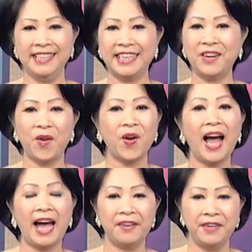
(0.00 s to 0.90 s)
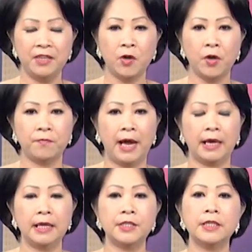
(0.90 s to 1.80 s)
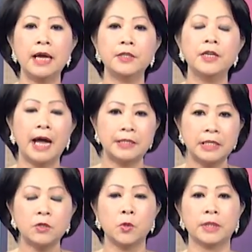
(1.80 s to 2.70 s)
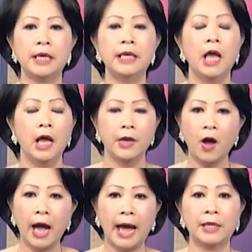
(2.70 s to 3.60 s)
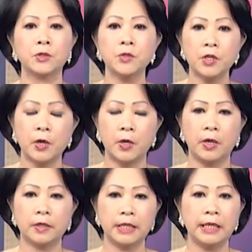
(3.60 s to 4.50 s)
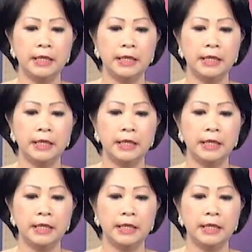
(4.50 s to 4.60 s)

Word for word: chỉ còn có hai viên thôi và cái chứng như axit của thi nó hạ xuống cho uh, thi